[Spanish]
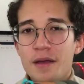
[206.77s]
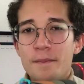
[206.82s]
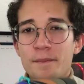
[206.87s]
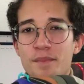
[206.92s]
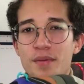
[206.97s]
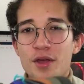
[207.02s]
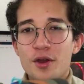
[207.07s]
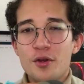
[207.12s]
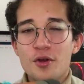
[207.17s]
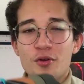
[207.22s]

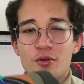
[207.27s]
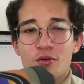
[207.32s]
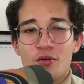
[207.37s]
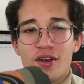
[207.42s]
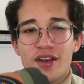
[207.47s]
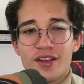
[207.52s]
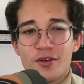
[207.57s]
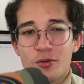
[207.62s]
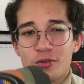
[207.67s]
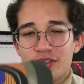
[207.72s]
pero no
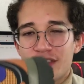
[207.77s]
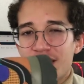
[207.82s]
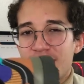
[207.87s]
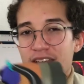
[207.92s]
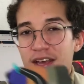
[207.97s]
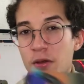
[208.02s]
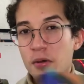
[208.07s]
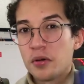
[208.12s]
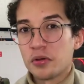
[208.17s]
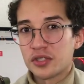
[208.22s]
es un tenis
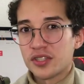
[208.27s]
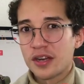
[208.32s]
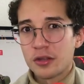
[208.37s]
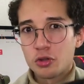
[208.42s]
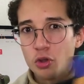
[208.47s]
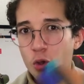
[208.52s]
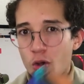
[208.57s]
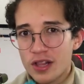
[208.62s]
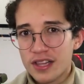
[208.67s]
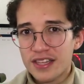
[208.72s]
que vas a usar
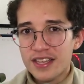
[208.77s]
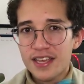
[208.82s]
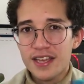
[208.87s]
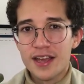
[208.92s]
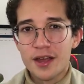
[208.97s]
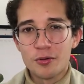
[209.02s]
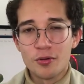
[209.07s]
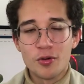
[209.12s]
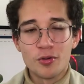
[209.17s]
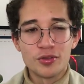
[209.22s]
todo el
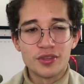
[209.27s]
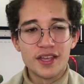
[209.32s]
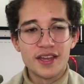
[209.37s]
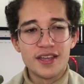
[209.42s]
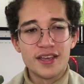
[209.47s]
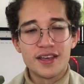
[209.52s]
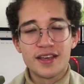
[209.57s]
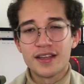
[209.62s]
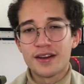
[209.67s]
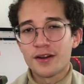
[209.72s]
día, no es un
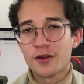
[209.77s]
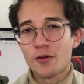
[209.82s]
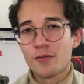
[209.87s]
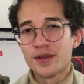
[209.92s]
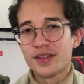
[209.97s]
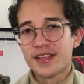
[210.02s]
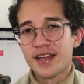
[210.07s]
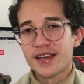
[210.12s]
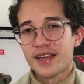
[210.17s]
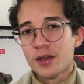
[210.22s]
tenis que
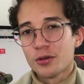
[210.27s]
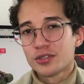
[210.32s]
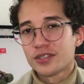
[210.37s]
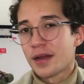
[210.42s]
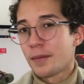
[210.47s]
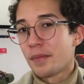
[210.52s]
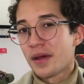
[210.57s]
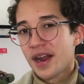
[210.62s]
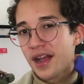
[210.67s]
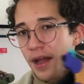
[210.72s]
recomendaría
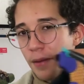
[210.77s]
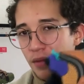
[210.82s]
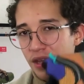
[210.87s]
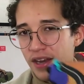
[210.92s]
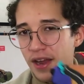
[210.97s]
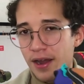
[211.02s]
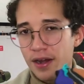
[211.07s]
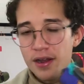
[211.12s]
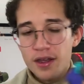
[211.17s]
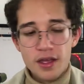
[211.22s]
usar para
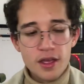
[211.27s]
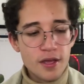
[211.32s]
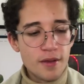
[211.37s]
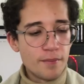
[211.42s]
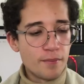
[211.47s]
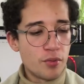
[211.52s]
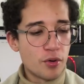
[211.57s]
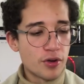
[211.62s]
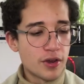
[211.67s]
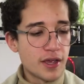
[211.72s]
caminar,
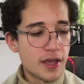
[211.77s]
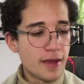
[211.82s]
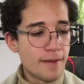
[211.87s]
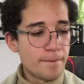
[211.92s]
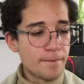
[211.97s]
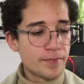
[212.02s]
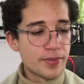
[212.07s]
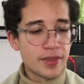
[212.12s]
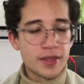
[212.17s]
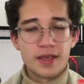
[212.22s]
porque
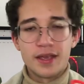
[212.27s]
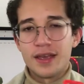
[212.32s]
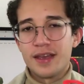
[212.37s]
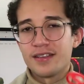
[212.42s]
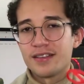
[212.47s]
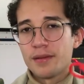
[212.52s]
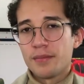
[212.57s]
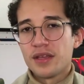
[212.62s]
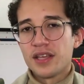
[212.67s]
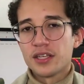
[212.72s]

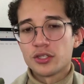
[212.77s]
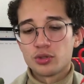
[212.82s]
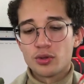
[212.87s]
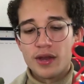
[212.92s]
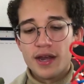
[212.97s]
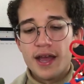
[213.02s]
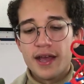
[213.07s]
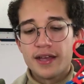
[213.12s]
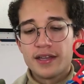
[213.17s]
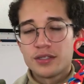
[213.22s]
esta media
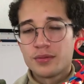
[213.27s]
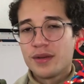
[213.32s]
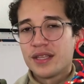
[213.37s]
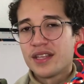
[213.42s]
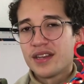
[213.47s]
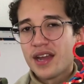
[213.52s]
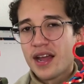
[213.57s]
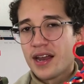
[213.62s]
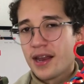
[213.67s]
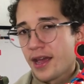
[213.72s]
suela es
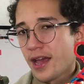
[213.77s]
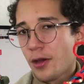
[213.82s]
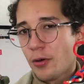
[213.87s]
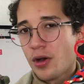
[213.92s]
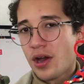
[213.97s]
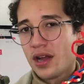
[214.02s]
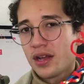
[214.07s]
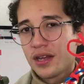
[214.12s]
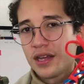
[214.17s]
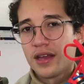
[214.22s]
material
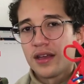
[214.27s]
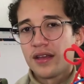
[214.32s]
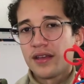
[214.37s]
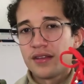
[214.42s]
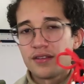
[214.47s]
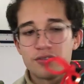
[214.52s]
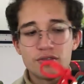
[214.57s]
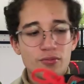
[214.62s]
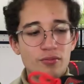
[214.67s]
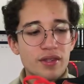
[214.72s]
EVA, que
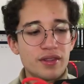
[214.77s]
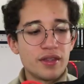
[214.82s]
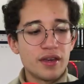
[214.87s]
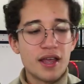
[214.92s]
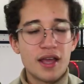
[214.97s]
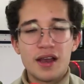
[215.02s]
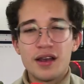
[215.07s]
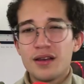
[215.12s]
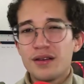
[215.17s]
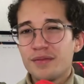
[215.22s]
es un
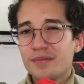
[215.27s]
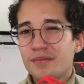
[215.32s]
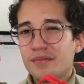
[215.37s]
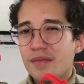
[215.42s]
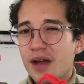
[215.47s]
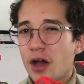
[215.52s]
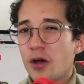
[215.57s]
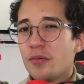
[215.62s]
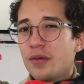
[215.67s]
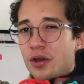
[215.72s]
material
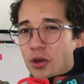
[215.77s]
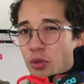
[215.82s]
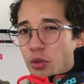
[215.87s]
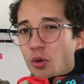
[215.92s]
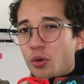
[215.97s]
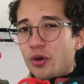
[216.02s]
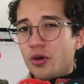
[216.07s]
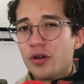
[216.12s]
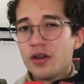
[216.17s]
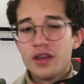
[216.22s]
más o menos
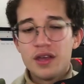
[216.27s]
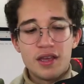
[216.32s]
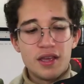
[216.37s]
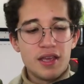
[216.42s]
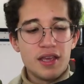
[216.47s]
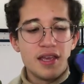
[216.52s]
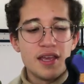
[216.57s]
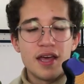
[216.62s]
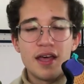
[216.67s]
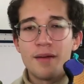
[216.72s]
duro
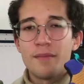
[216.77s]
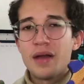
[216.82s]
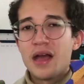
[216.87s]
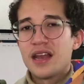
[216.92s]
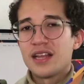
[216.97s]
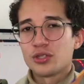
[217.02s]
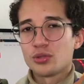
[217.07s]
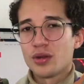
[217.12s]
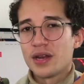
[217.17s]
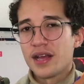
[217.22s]
y además
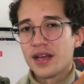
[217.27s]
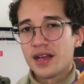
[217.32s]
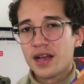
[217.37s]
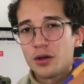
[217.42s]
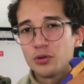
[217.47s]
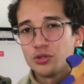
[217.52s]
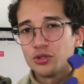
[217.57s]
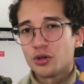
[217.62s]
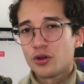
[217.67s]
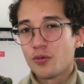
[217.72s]
la suela de
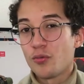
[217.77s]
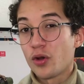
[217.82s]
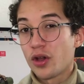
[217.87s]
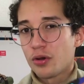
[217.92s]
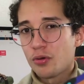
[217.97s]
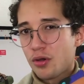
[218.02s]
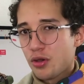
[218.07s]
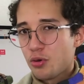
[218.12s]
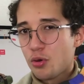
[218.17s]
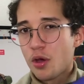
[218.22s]
caucho como que
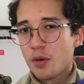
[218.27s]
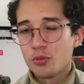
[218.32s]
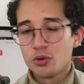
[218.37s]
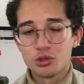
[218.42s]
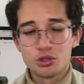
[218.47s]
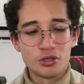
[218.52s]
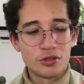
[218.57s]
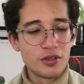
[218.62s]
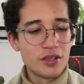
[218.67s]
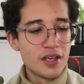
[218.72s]
no ayuda
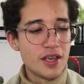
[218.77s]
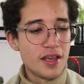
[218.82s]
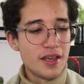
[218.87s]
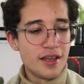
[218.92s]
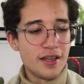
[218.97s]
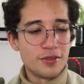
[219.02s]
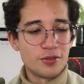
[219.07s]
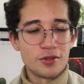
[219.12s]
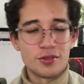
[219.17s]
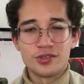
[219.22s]
mucho,
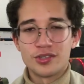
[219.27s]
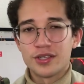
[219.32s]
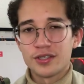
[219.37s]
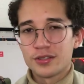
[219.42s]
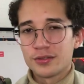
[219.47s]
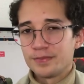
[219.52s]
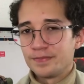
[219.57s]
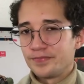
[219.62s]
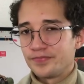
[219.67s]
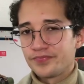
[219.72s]

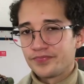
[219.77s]
entonces